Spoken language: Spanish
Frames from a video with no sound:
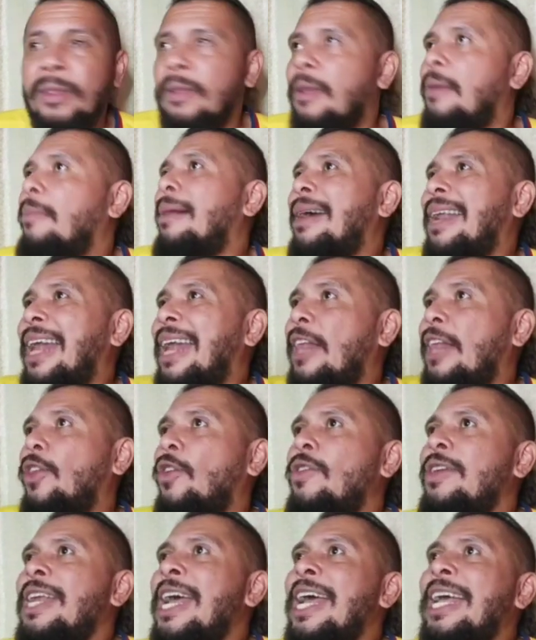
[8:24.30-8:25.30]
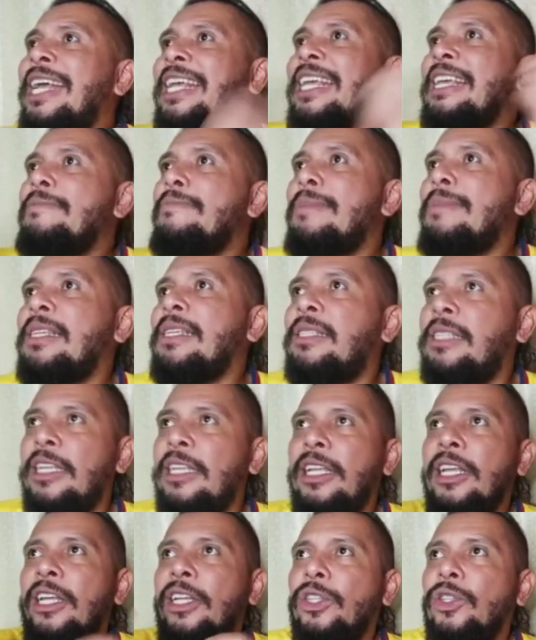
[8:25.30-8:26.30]
Maradona y
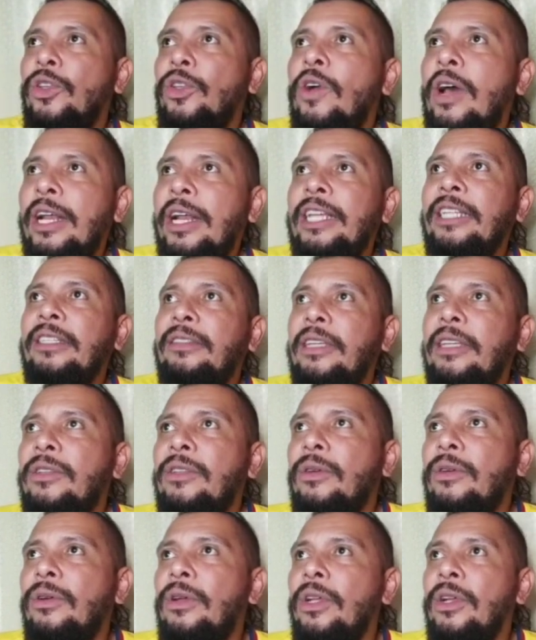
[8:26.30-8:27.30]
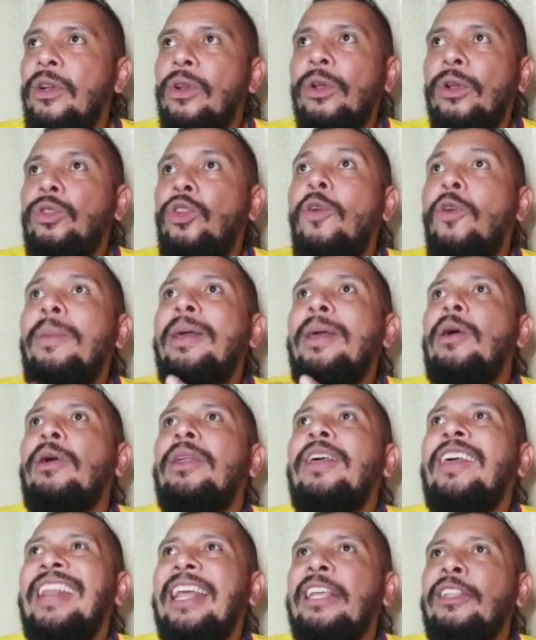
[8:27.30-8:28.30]
Messi, dos argentinos, los dos
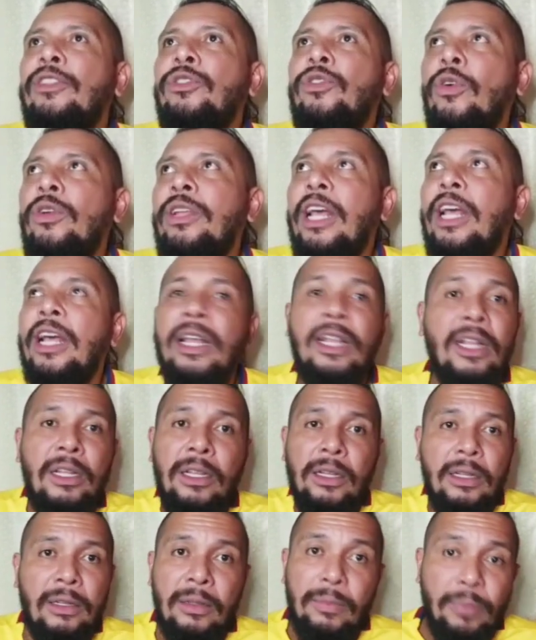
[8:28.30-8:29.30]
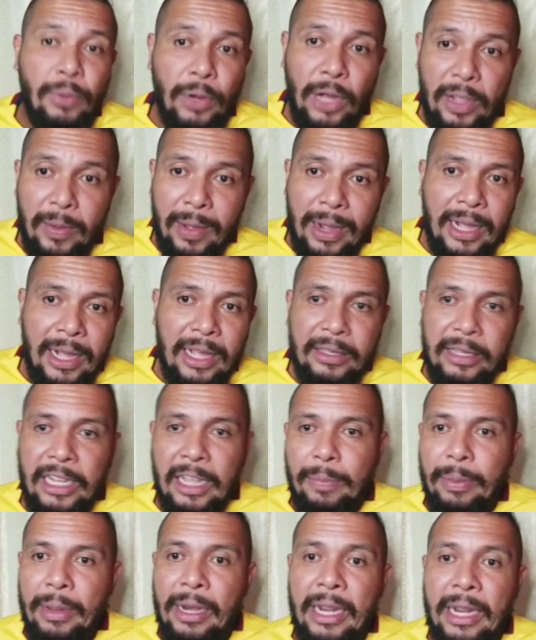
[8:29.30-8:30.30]
mejores de la historia. Y por ahí van a decir
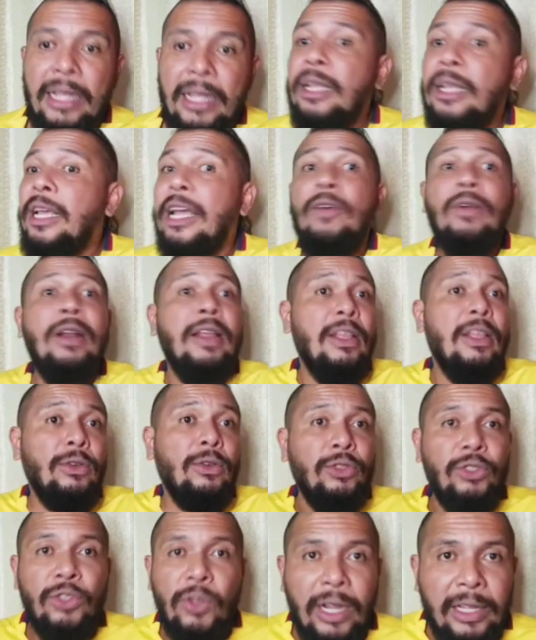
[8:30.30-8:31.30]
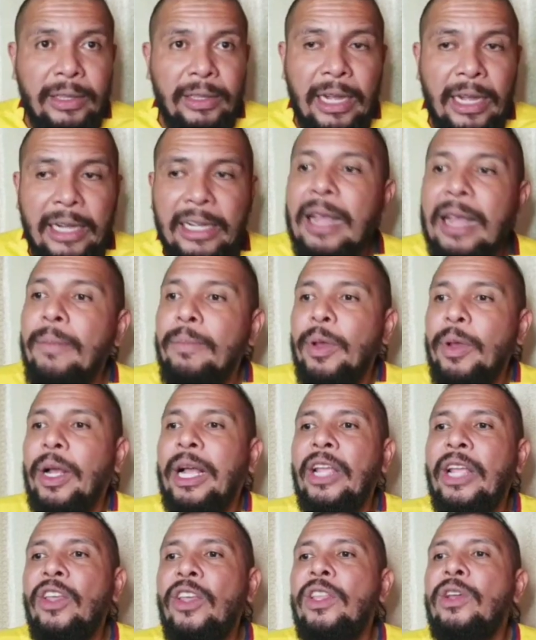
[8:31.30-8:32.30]
que Pelé. Es una discusión eterna. Pero
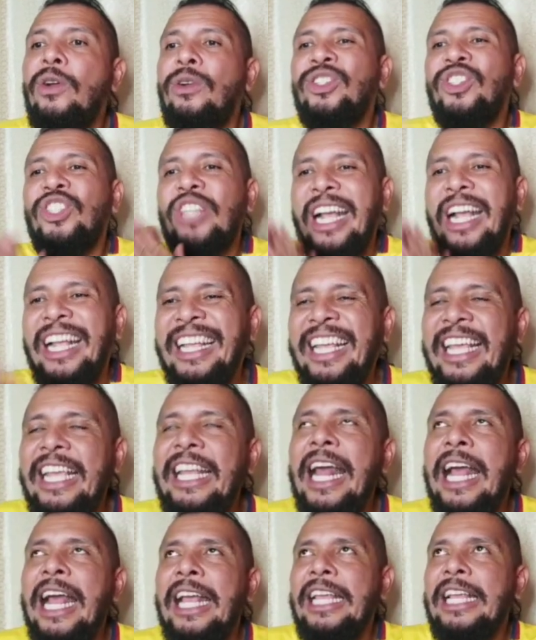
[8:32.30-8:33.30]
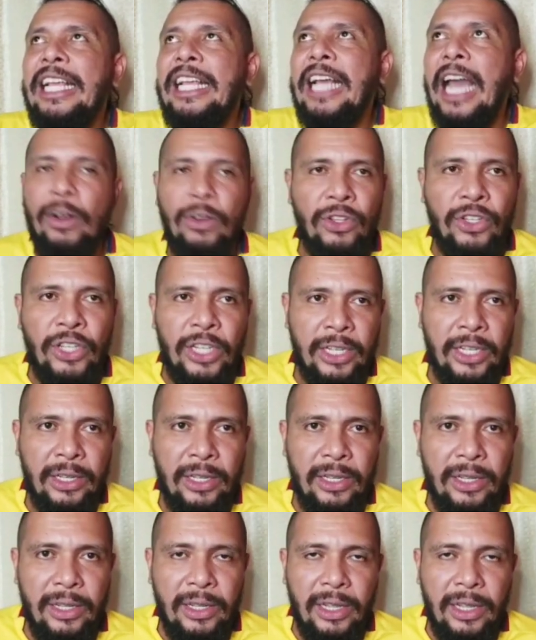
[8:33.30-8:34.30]
acá yo digo Shakira y Karol G
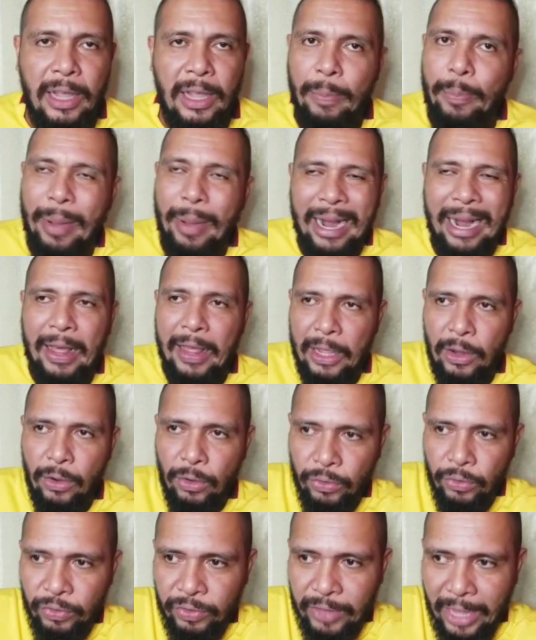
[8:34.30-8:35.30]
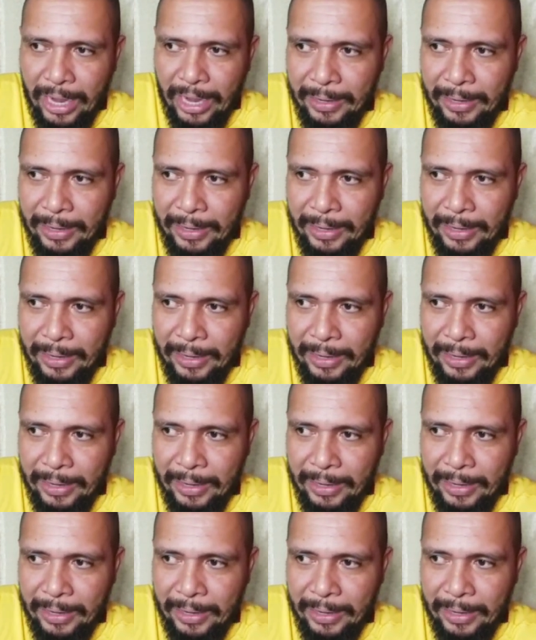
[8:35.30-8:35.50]
y para de contar.